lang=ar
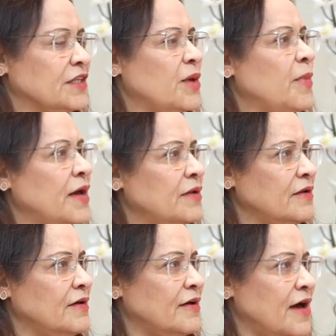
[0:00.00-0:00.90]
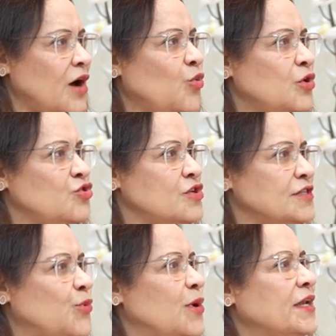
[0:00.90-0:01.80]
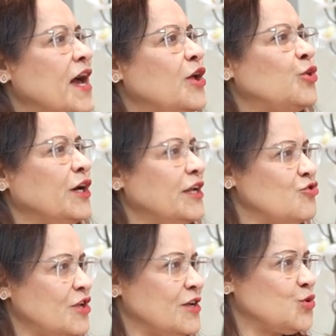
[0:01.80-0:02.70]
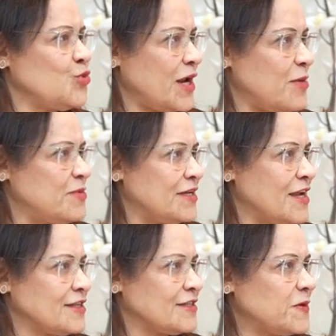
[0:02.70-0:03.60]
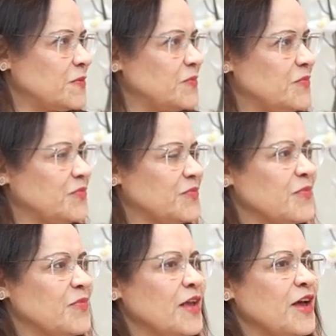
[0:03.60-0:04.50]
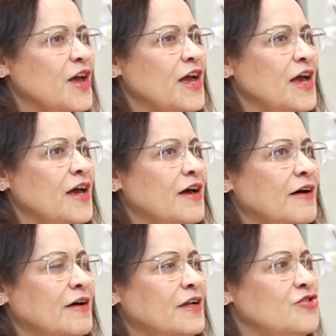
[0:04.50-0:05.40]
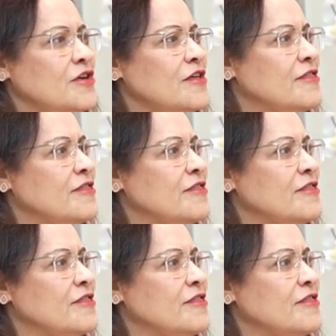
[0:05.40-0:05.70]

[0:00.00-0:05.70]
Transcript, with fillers: طبعا أول شيء سوينا أنه إحنا شلنا صور عبد الناصر آه، الشيء